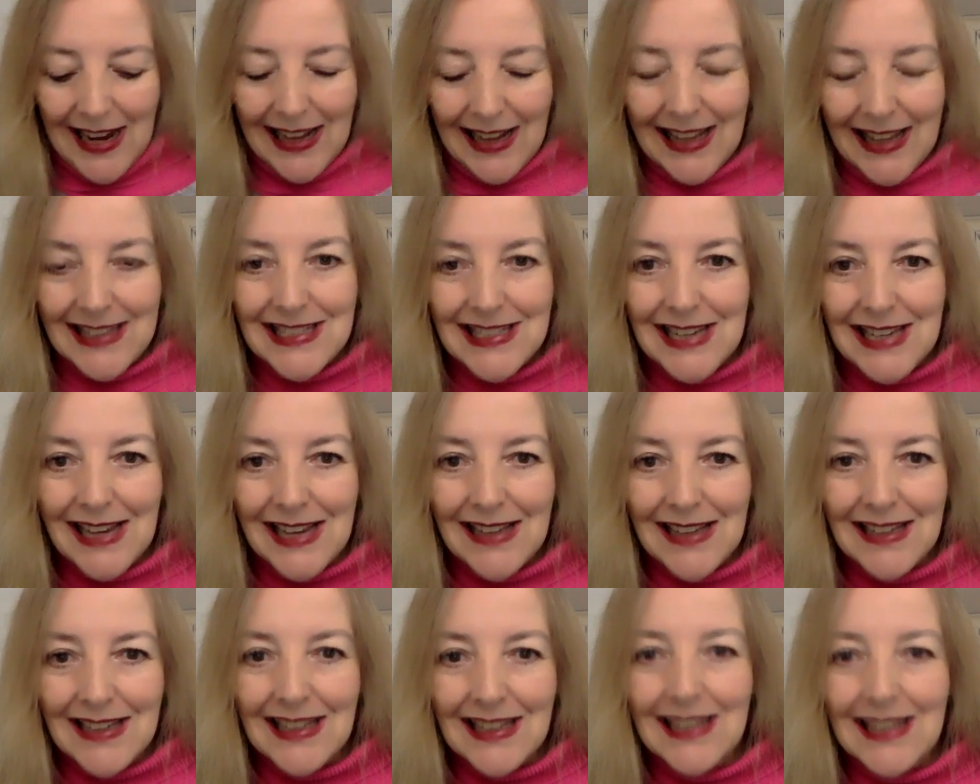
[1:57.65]
Que se,
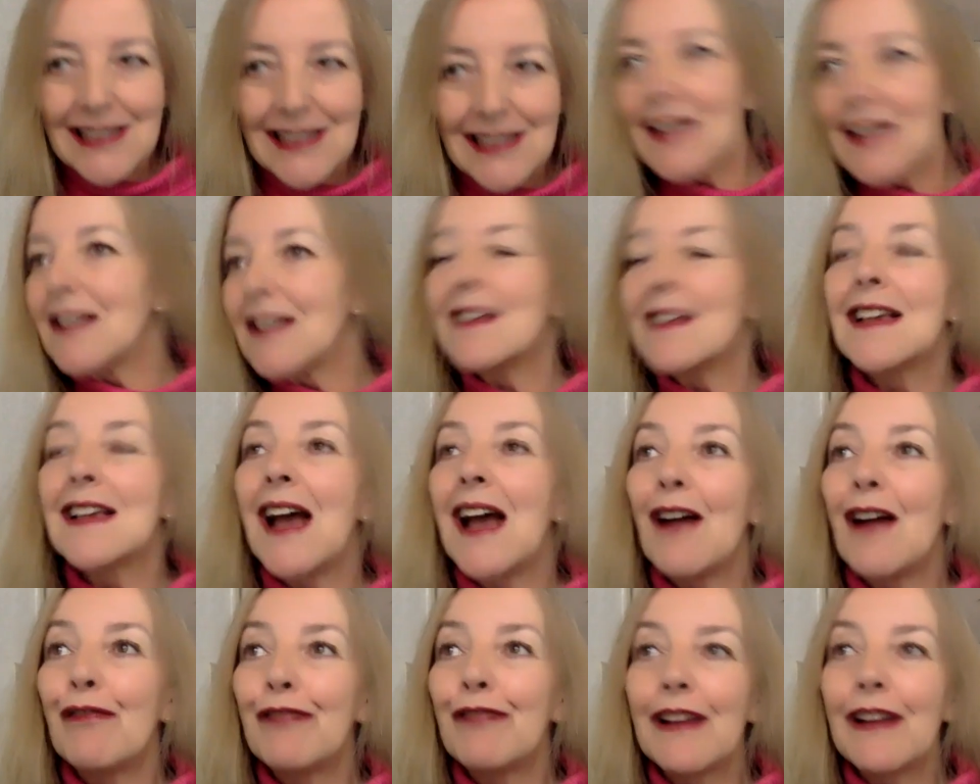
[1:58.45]
que se
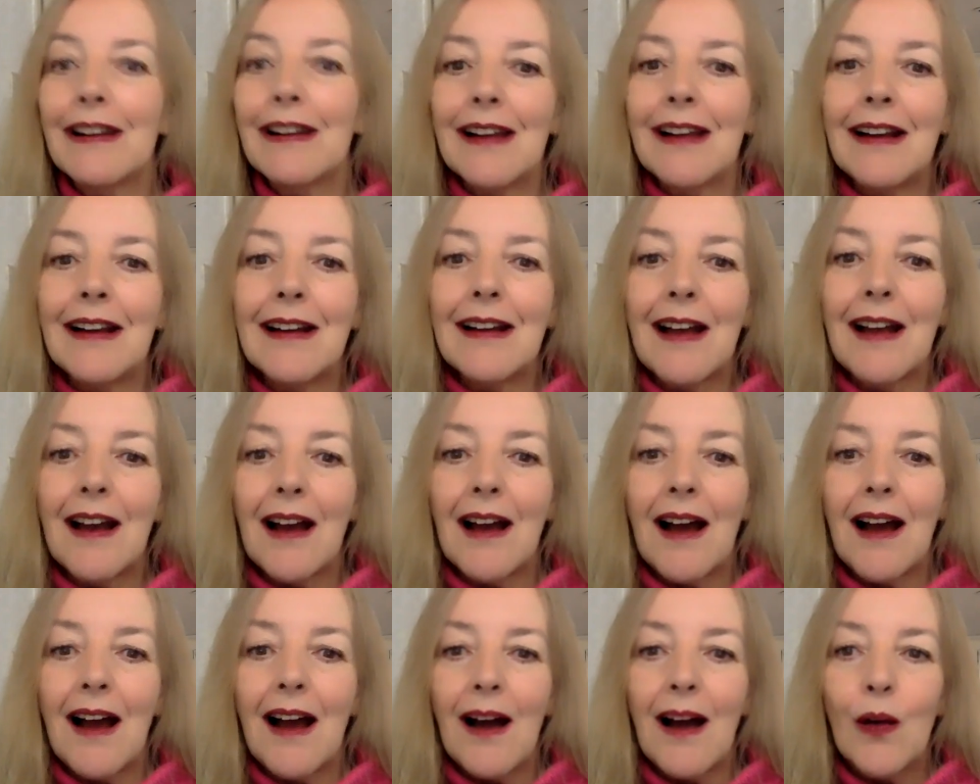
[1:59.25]
aferran
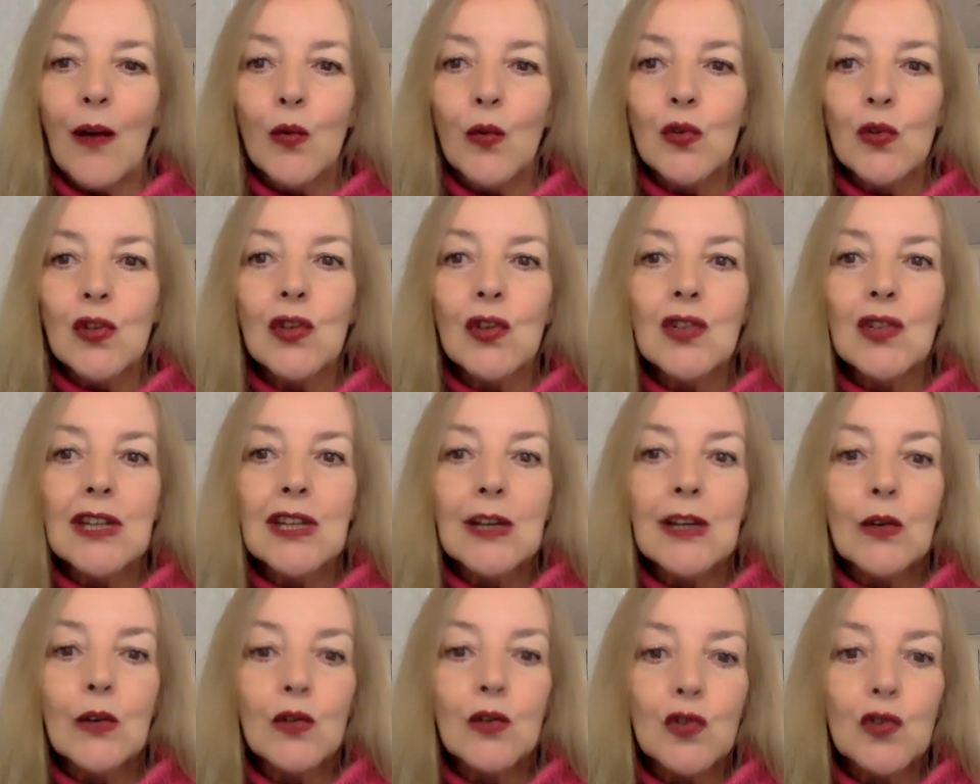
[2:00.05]
a, usos
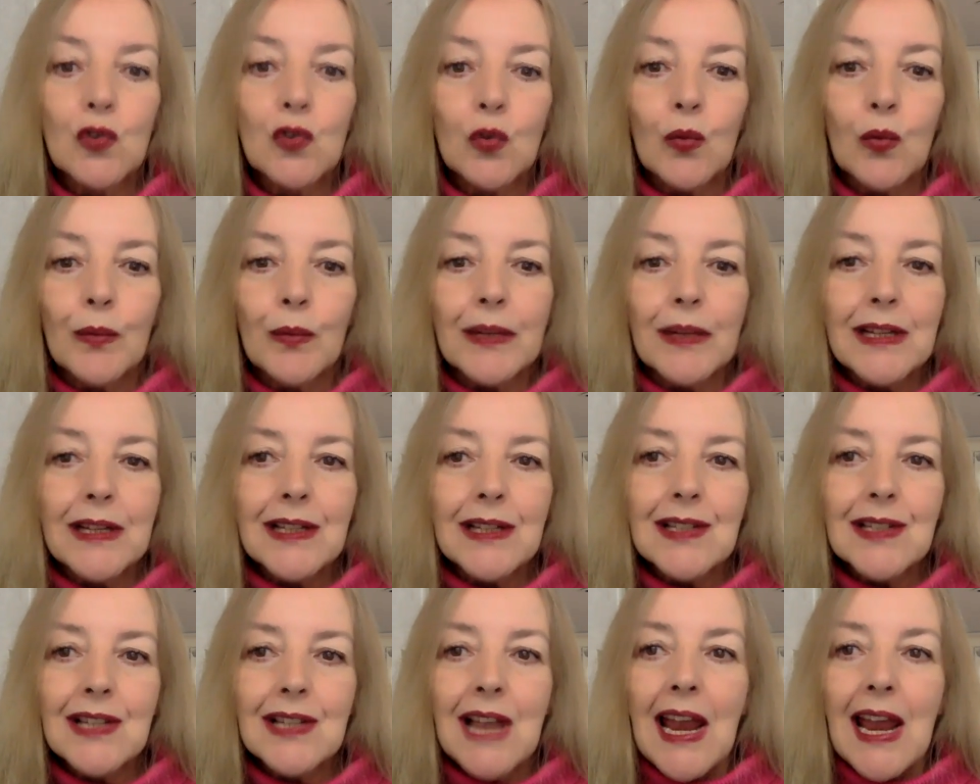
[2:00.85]
y
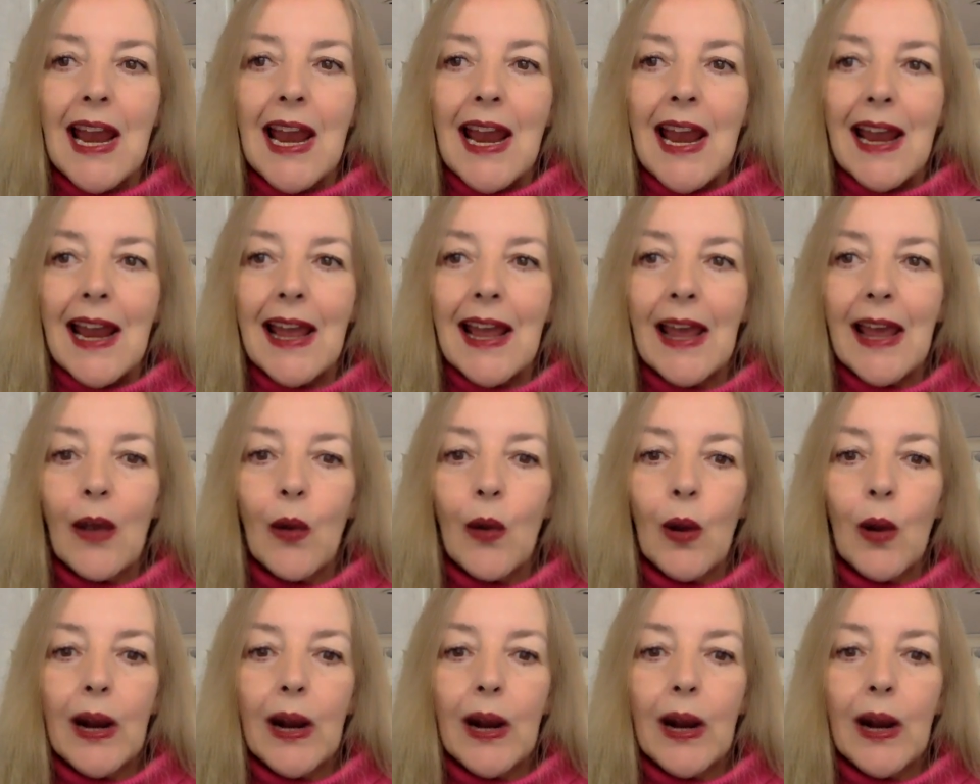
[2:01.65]
costumbres que